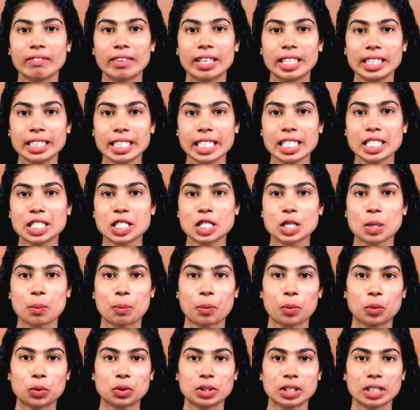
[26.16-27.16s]
வெளியேற்றிய
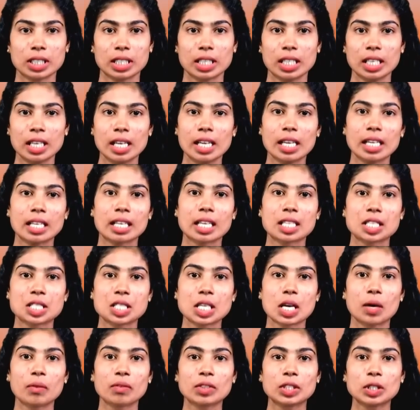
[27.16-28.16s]
போது
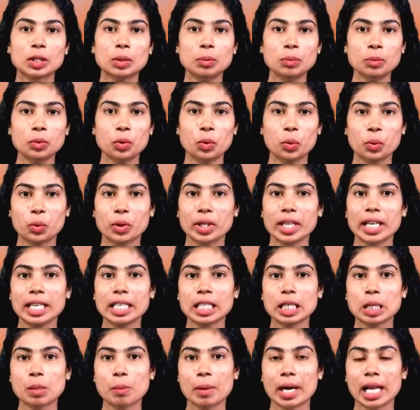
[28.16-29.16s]
ரஷ்யாவிற்கும்
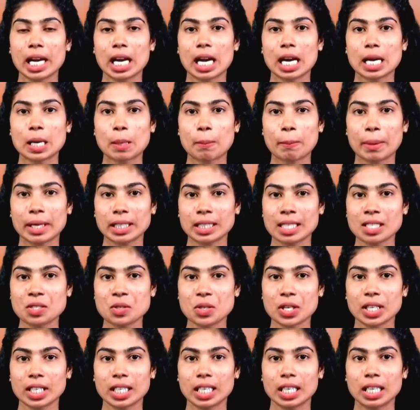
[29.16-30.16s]
உக்ரைனுக்கும் இடையிலான
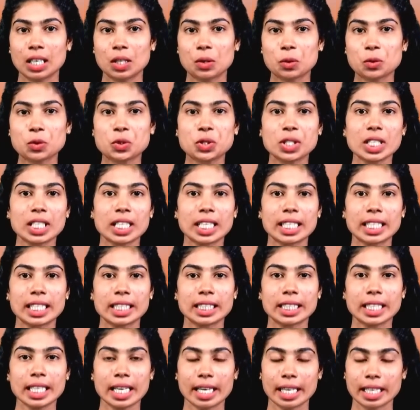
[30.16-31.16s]
பதற்றங்கள்
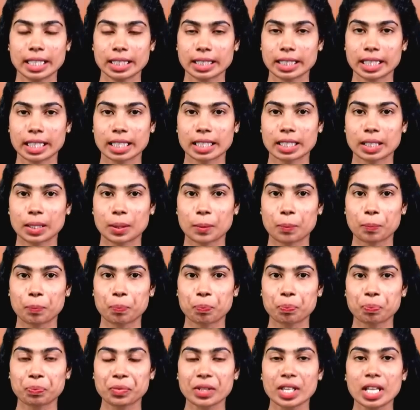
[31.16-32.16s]
உச்சகட்டத்தை அடைந்தது
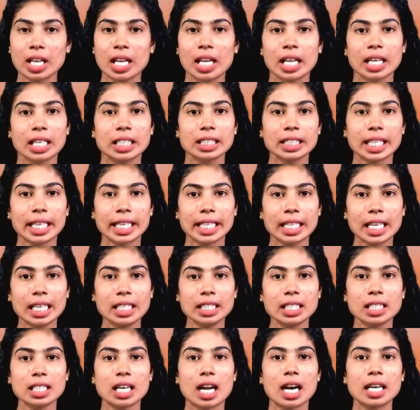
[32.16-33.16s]
இந்த
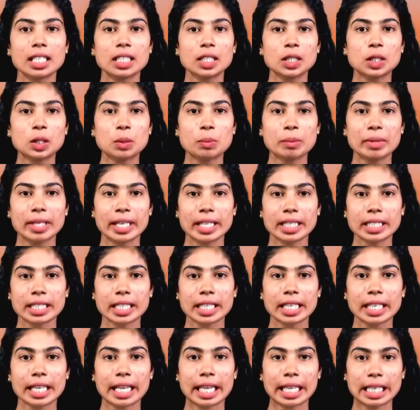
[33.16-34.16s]
இரண்டு நாட்டுக்கும்
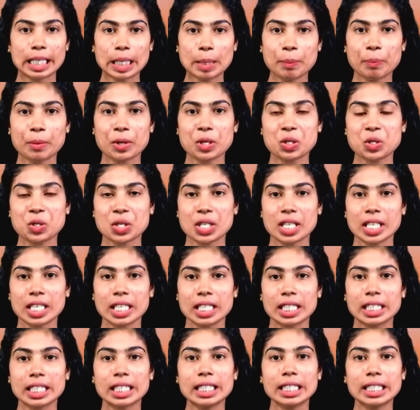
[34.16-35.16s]
இடையே எல்லை பிரச்சினை
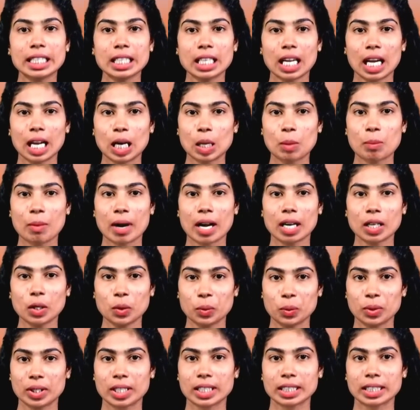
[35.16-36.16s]
நீண்ட
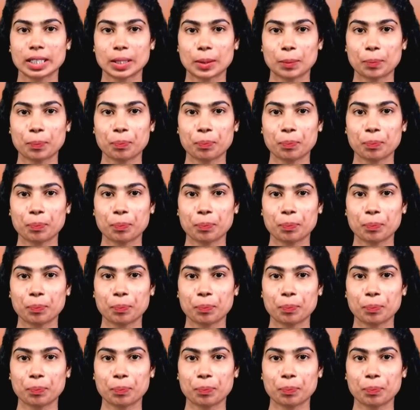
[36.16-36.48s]
காலமாக உள்ளது